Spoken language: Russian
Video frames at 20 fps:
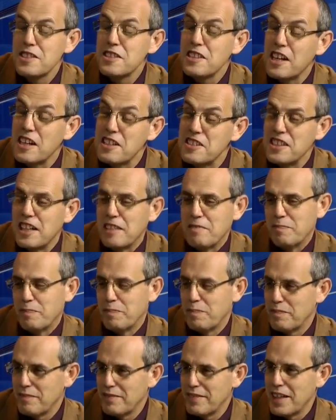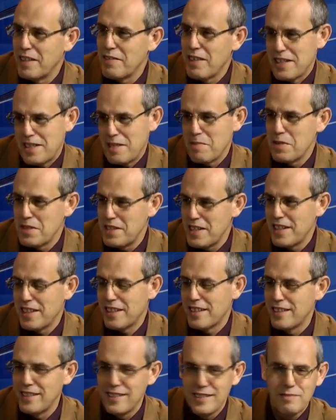страшно давать ему
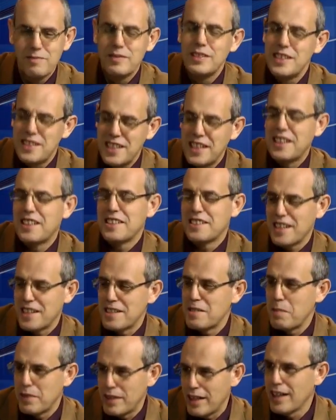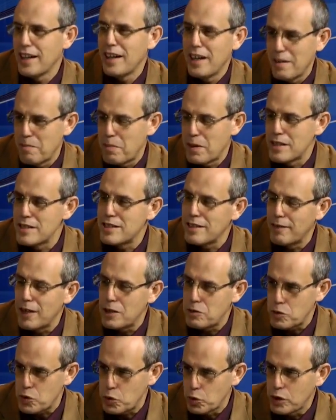деньги, э, не деньги, скажем, да, а
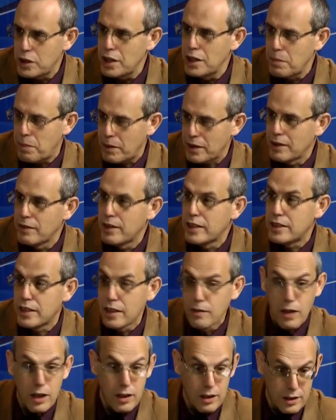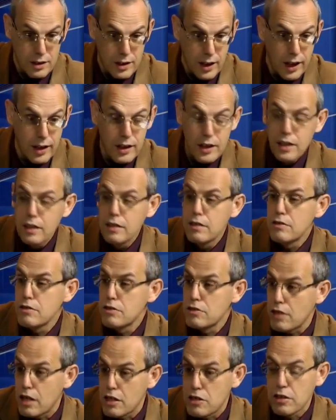предоставлять ну, услуги Продукцию или продавать кредит, товары. Да, да,
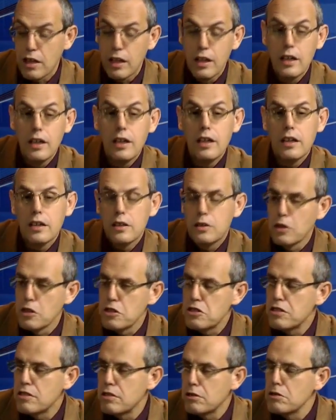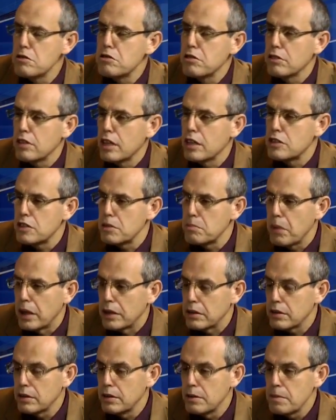согласен. Страшно. Точно, точно так же банк.